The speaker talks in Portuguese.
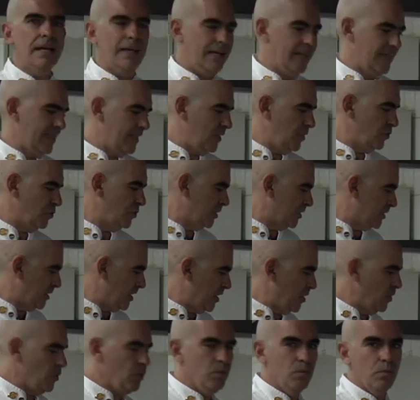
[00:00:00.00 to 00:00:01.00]
Aqui eu já
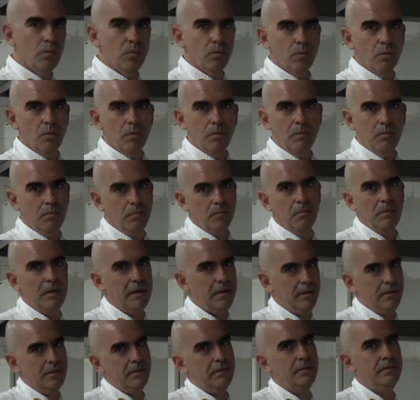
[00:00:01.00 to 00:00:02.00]
tenho
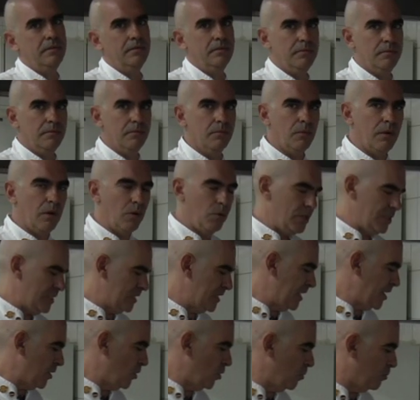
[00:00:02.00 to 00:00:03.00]
uma, um arroz
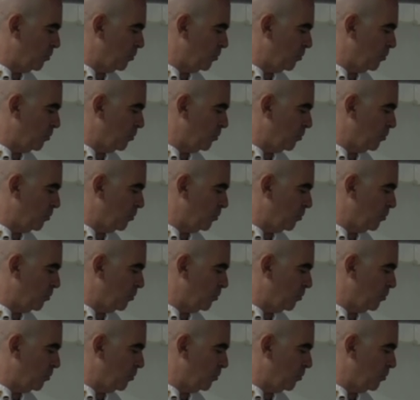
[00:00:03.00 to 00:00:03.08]
negro